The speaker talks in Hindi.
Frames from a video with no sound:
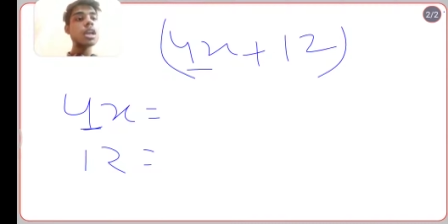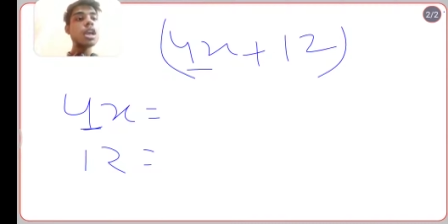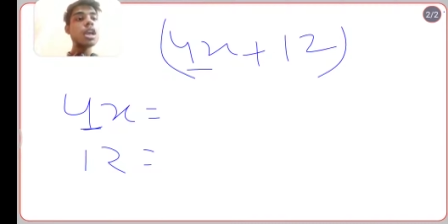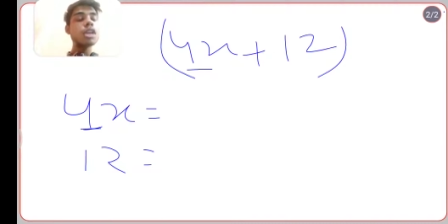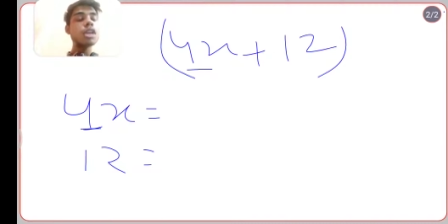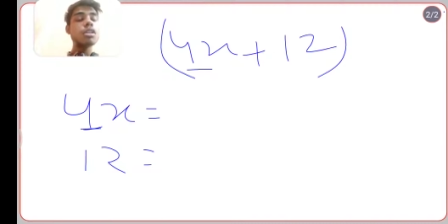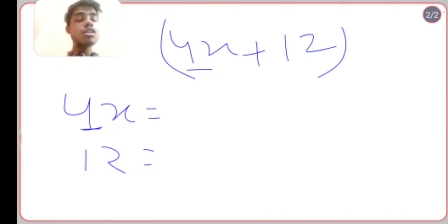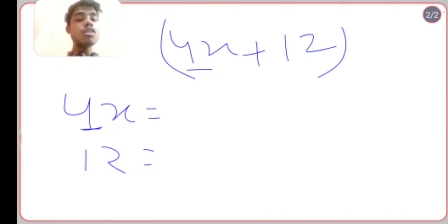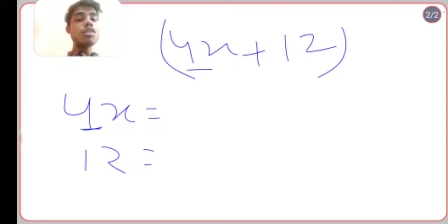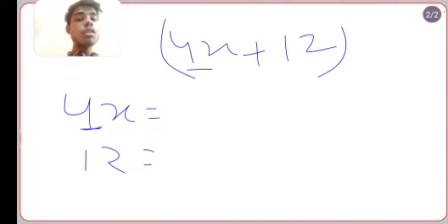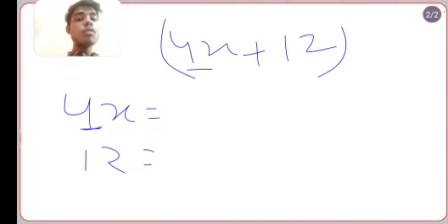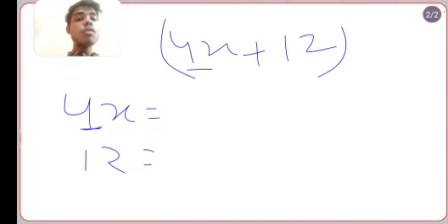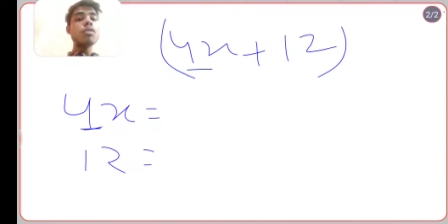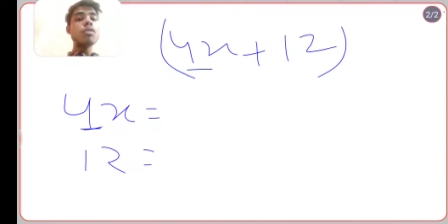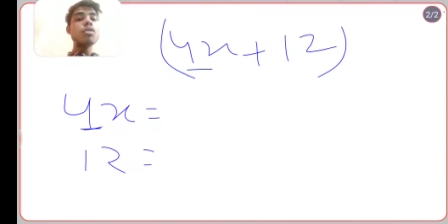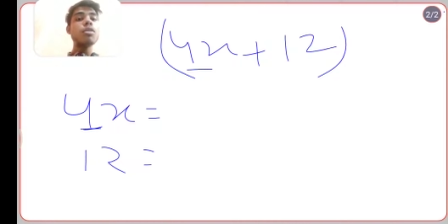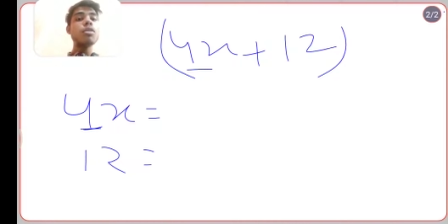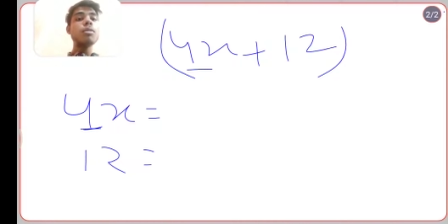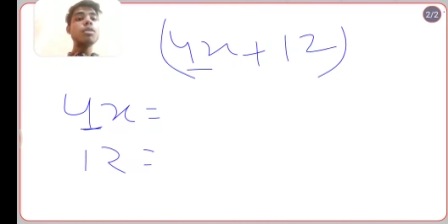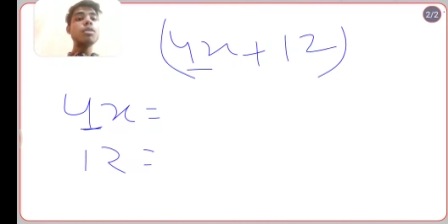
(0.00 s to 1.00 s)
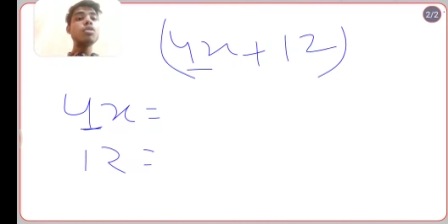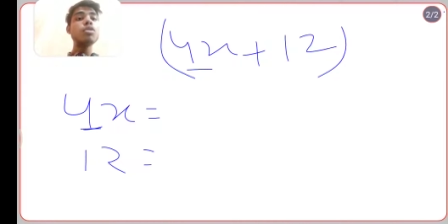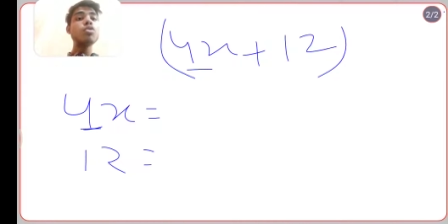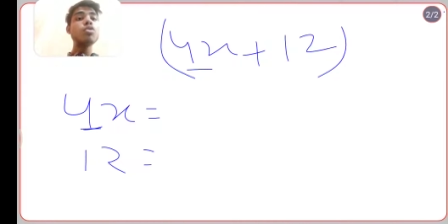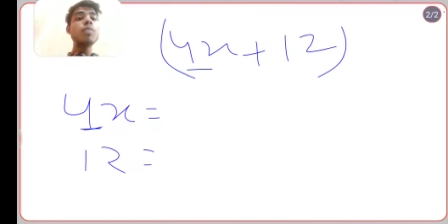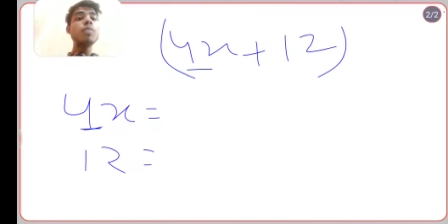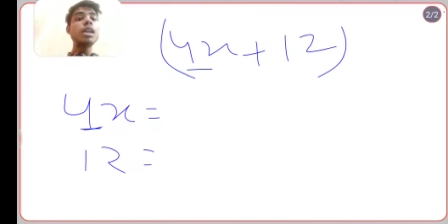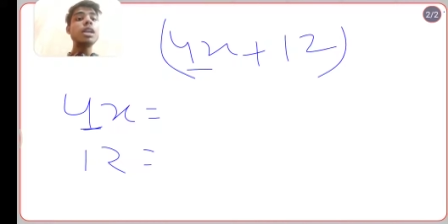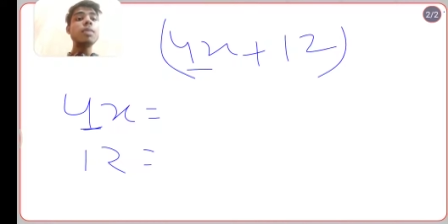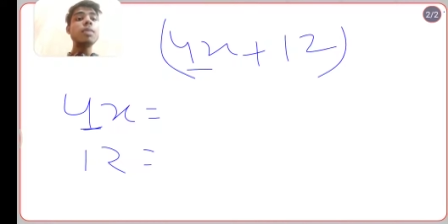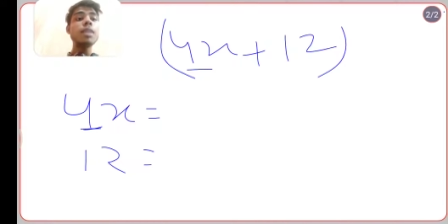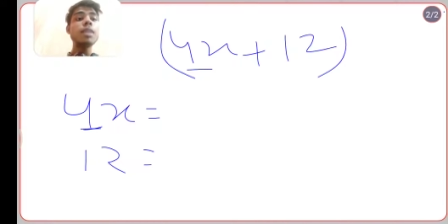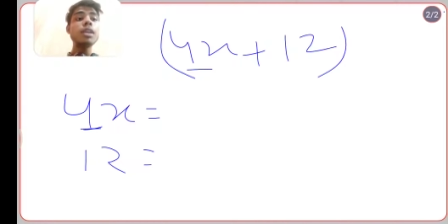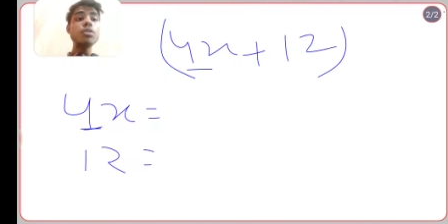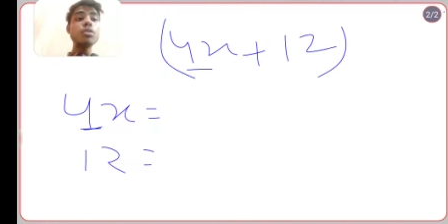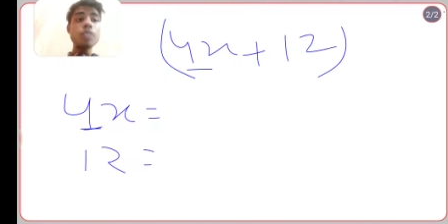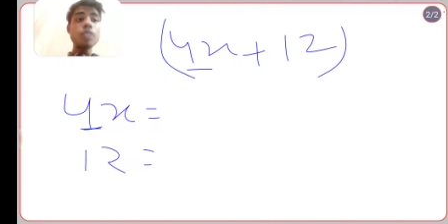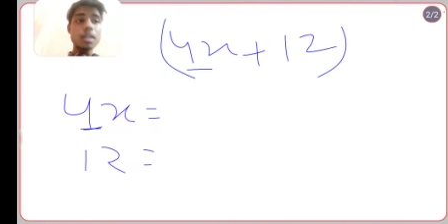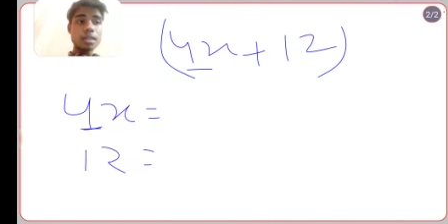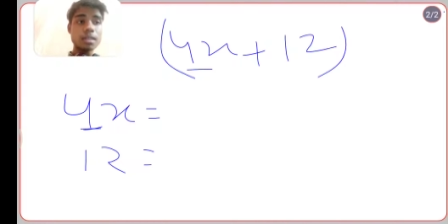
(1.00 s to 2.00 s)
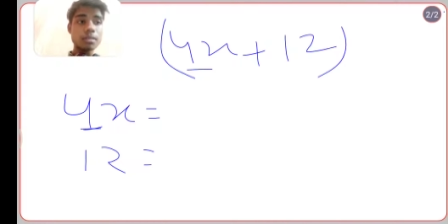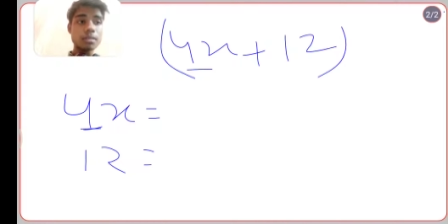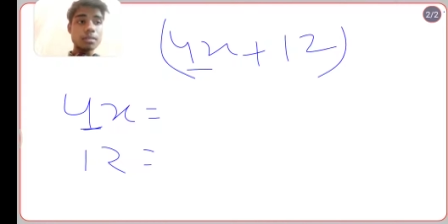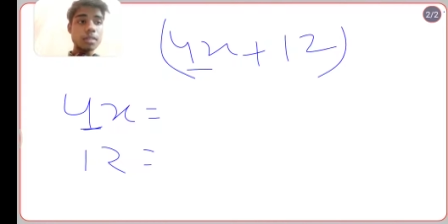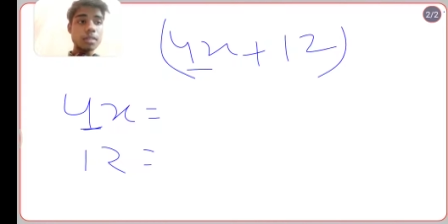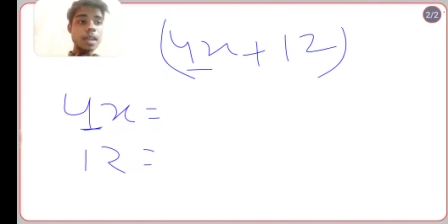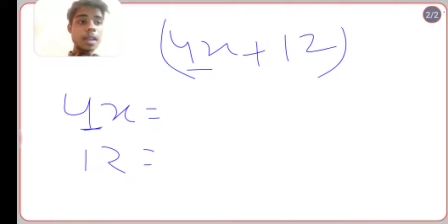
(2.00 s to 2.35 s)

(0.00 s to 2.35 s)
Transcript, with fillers: तो देखो फोर को हम लोग टू मल्टीप्लाई टू लिख सकते हैं